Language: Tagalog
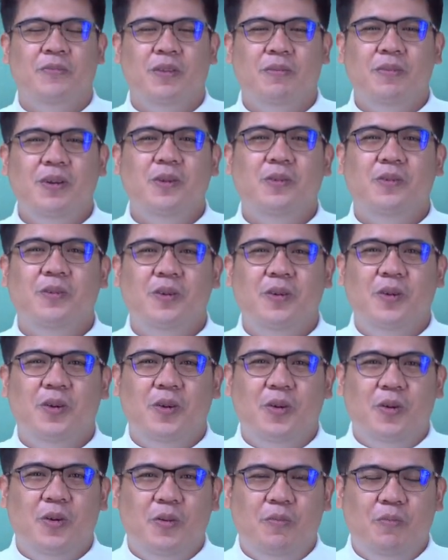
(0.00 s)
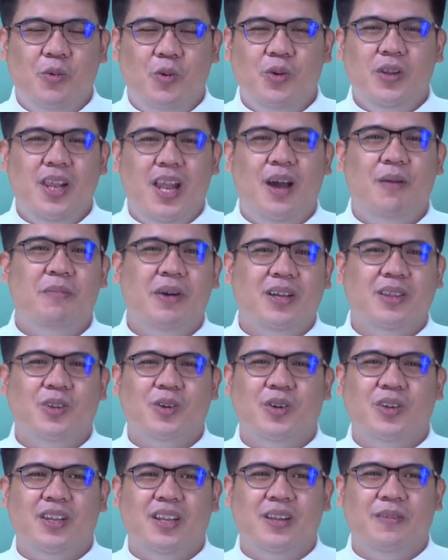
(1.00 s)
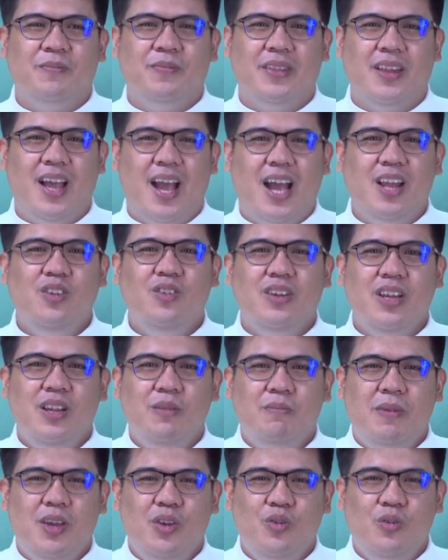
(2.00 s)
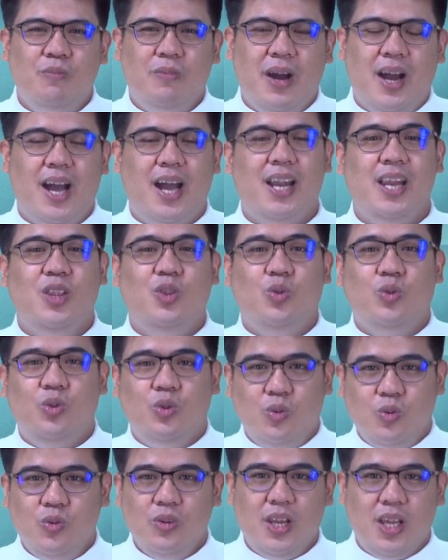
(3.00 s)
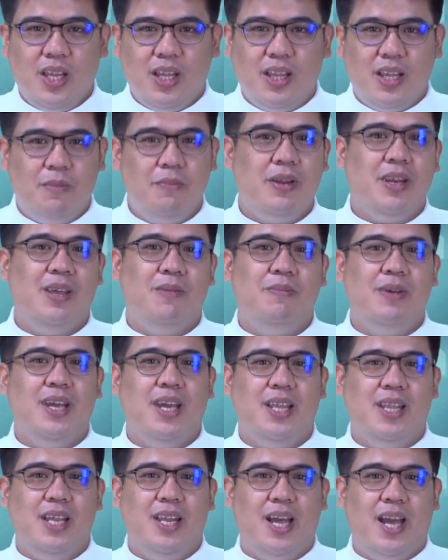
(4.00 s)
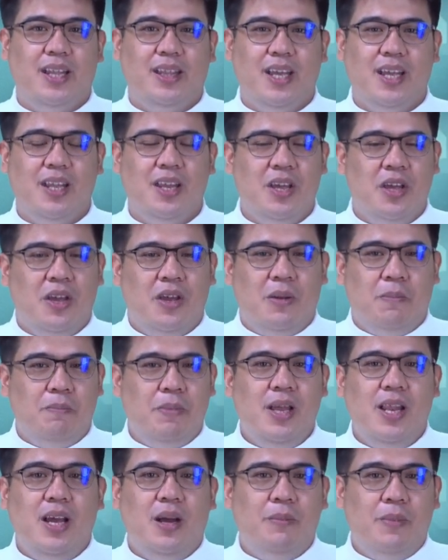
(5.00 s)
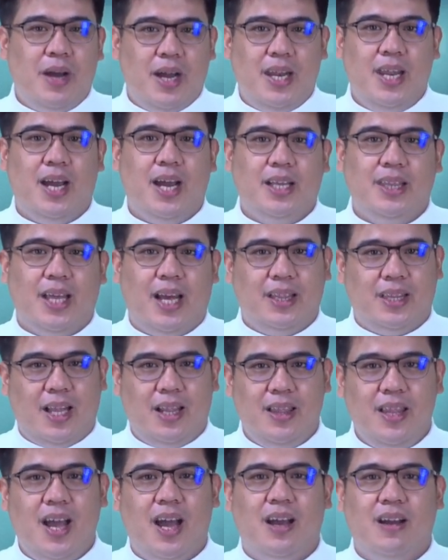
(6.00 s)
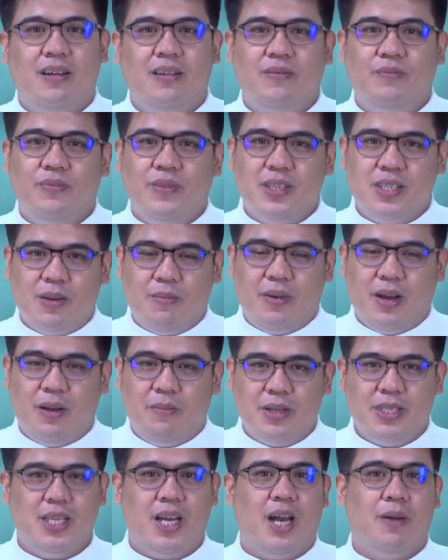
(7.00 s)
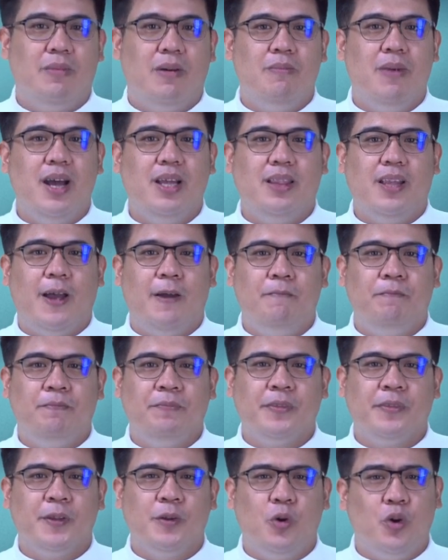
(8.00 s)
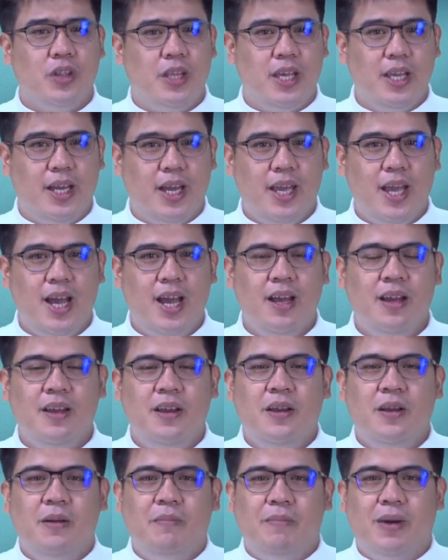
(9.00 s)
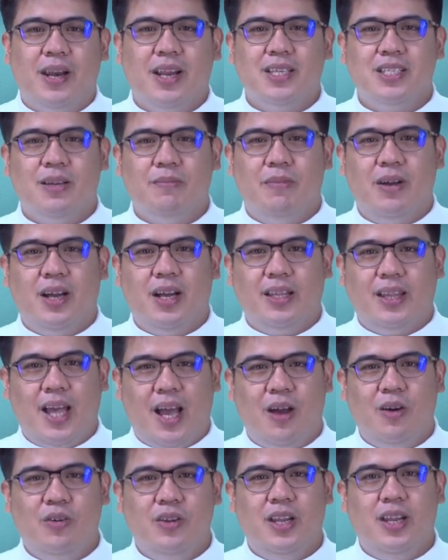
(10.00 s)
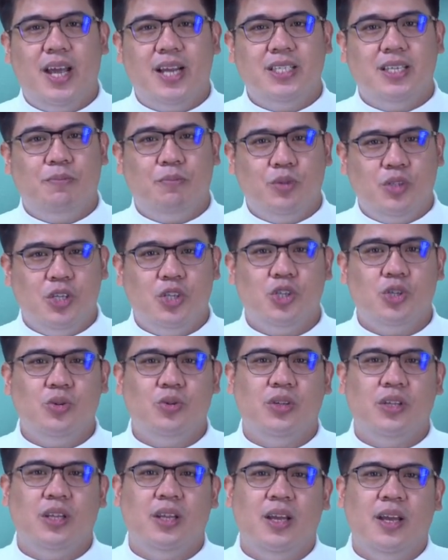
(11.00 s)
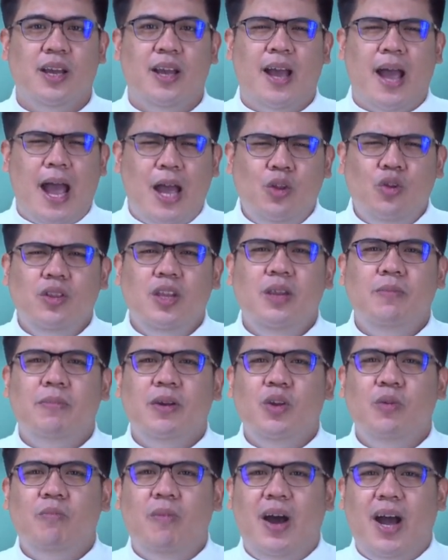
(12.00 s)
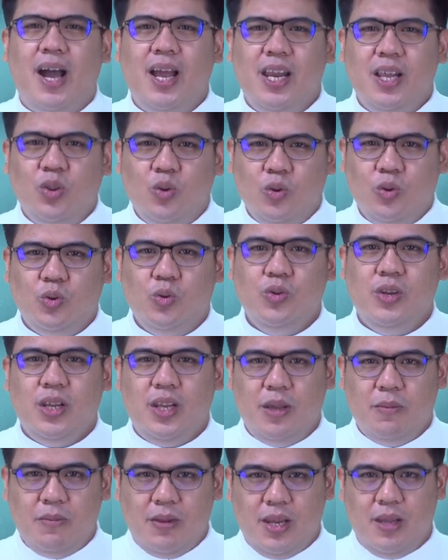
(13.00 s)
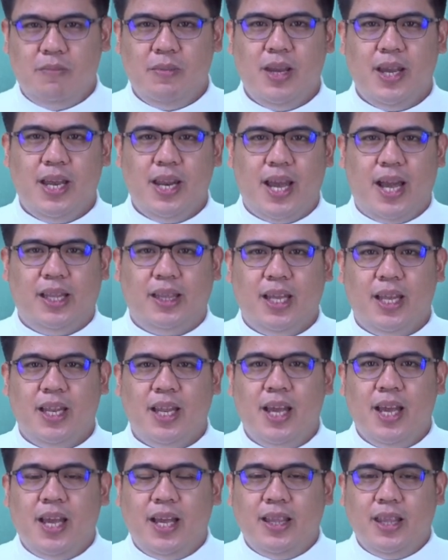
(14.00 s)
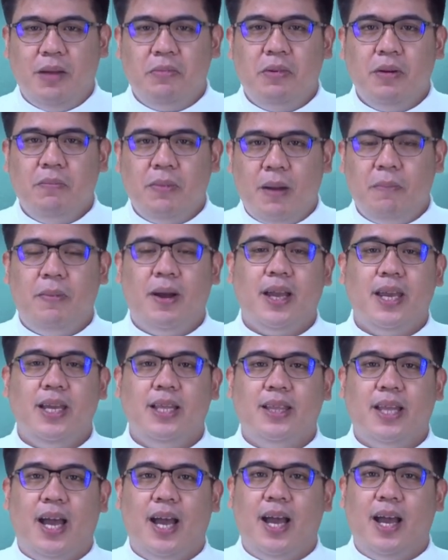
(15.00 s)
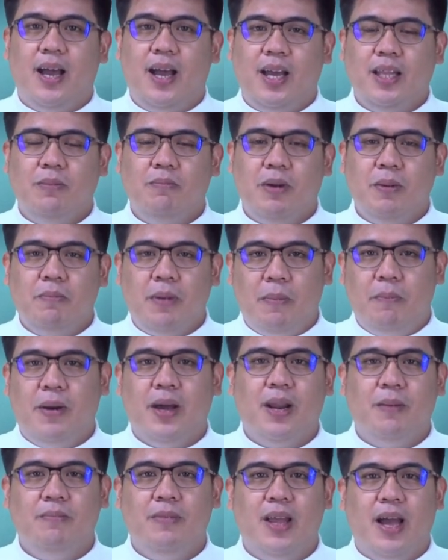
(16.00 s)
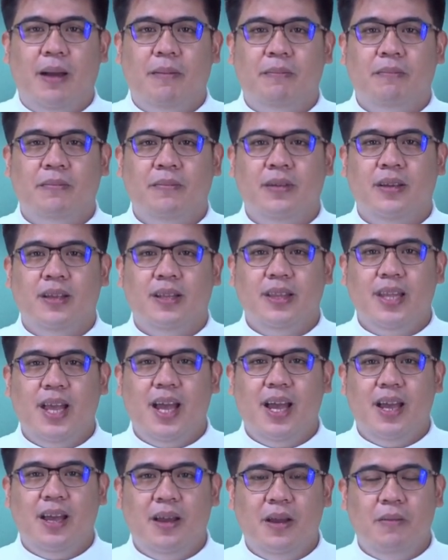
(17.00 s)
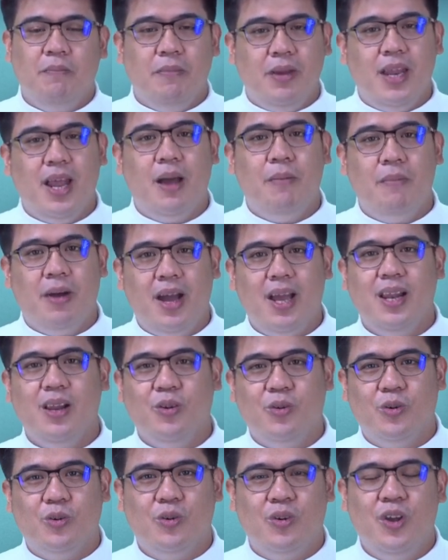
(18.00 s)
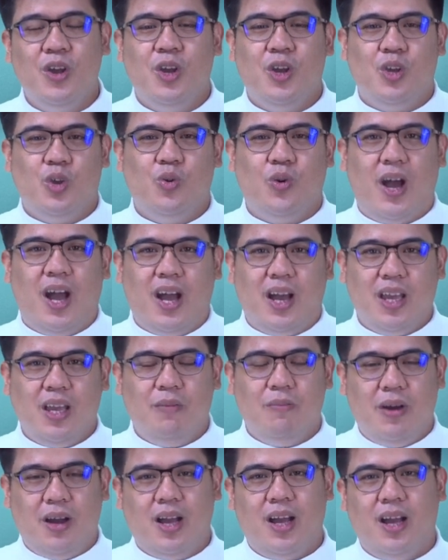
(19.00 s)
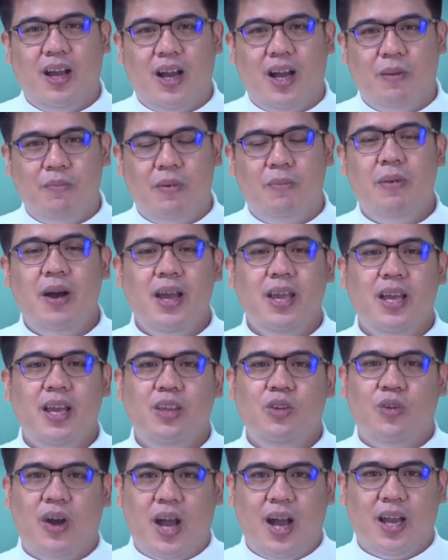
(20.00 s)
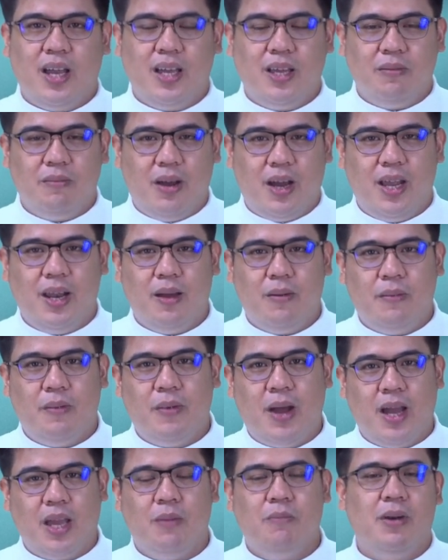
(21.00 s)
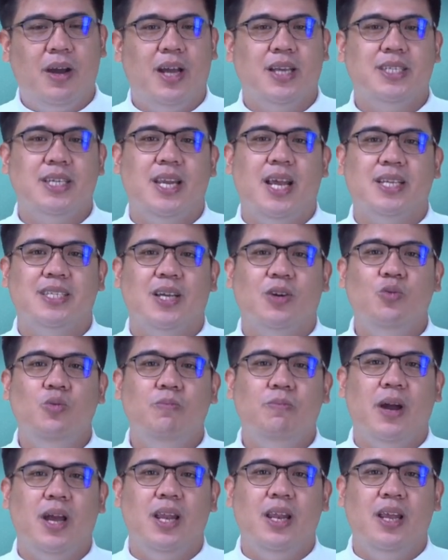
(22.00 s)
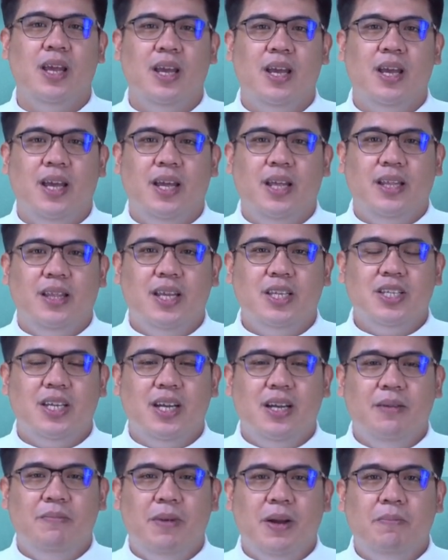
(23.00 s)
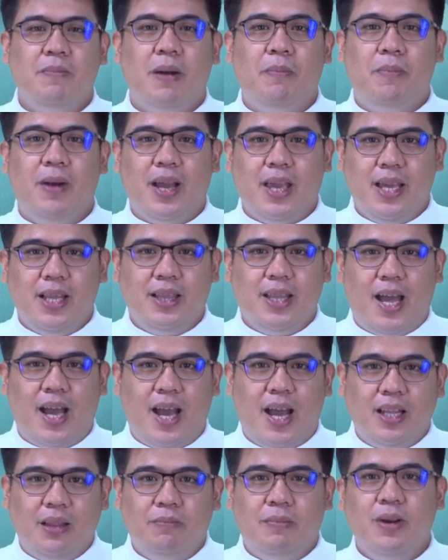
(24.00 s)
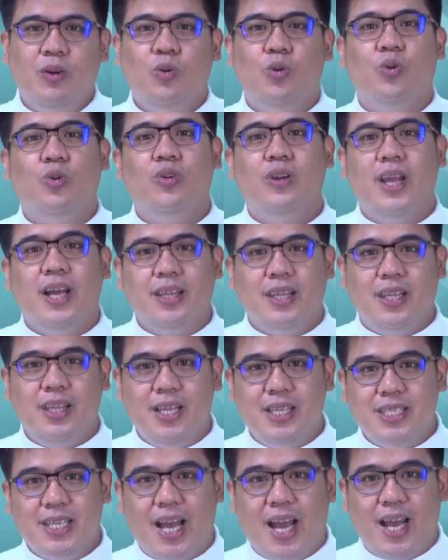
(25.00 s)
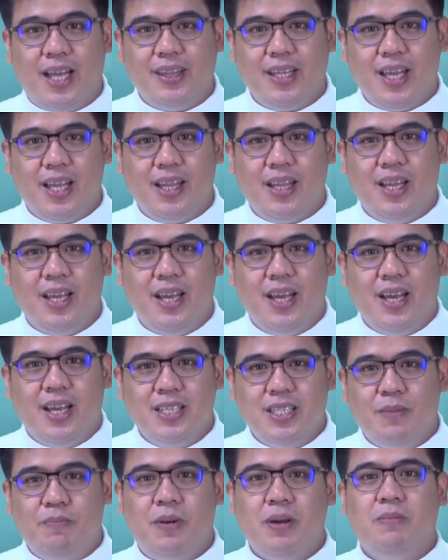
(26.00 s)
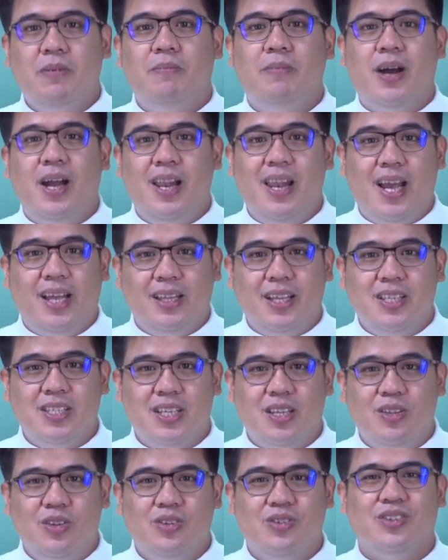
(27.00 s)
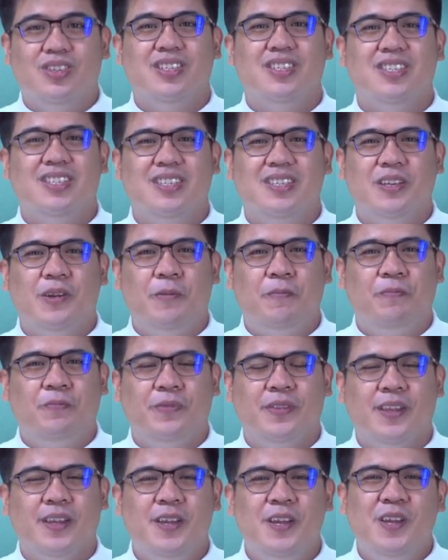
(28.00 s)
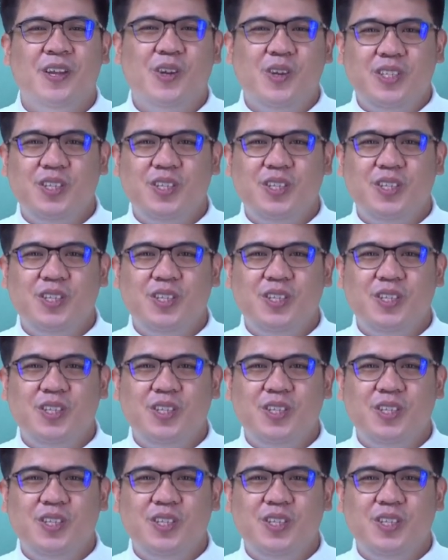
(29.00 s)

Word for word: Pero bukod lamang doon, ano rin ba yung mga alituntunin na binibigay din natin bilang mga nakatatanda sa mga mas nakababata? o di kaya para sa mga tao na nasa posisyon. Ano din ba yung mga alituntunin na ibinibigay natin na magpapakita at magpaparamdam na minamahal ko yung aking mga kababayan, yung aking mga, aking mga sinasakupan, na siyang magpapakita at magkokonekta din sa atin sa pagmamahal natin sa Diyos na